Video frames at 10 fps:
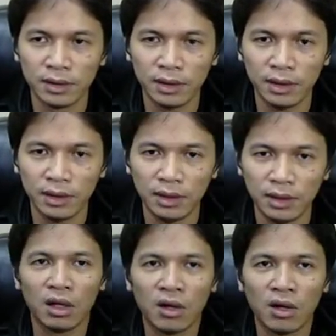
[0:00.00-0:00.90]
อ่า
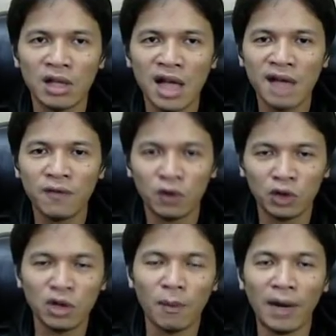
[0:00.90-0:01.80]
ก็ถ้า
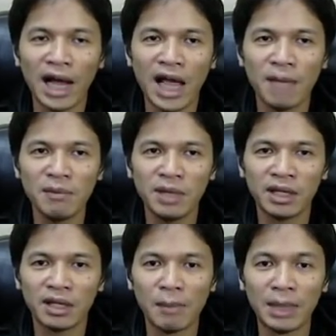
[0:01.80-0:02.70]
Photoshop ของใครไม่มี
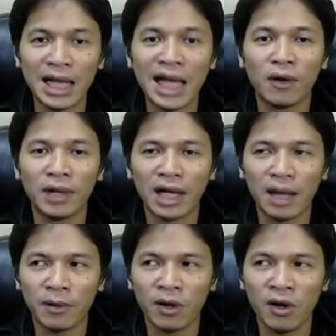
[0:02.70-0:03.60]
คาเมล่ารอนะค
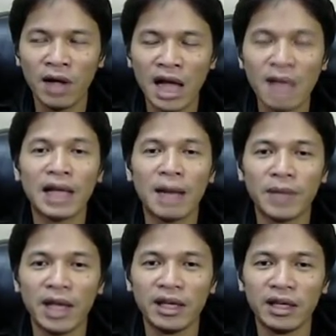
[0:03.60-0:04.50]
รับก็ให้ไป
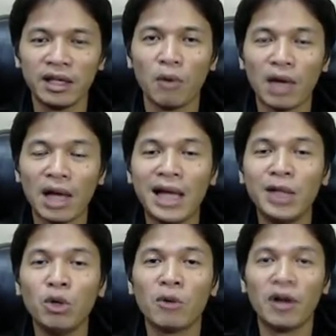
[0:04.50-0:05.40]
ทำในโปรแกรม
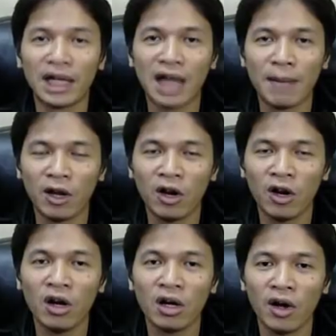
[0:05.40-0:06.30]
Lightroom ก่อนนะครับแล้ว
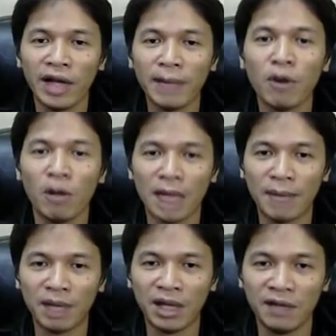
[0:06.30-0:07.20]
ก็ค่อย Export มา
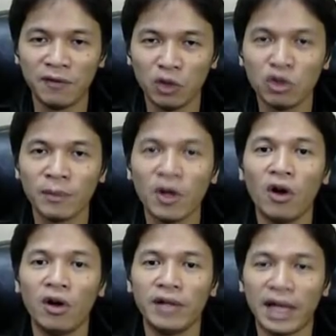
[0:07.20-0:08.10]
ทำใน Photoshop ต่อ
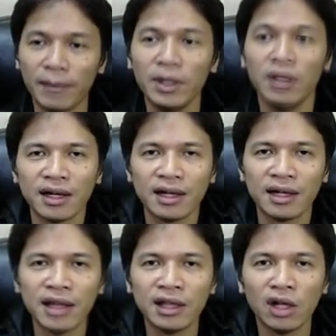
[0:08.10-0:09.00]
นะครับ
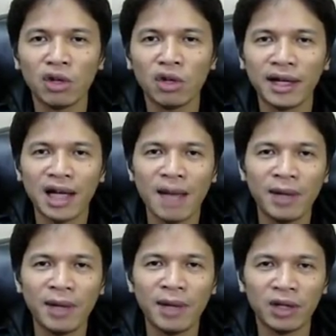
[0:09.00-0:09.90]
ขั้นตอนต่อมานะครับ
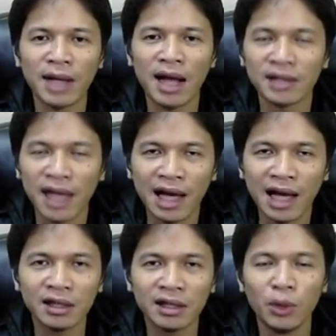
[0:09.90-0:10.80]
เราจะทำการไล
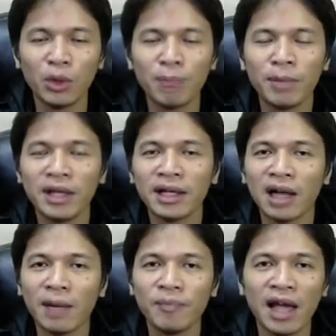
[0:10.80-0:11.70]
คัตลูกแอปเปิลนะค
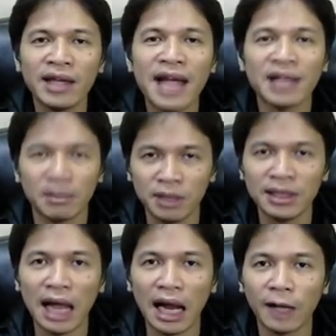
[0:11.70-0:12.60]
รับให้แยกจากพื้
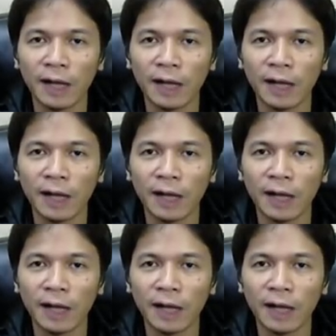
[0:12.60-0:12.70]
นหลัง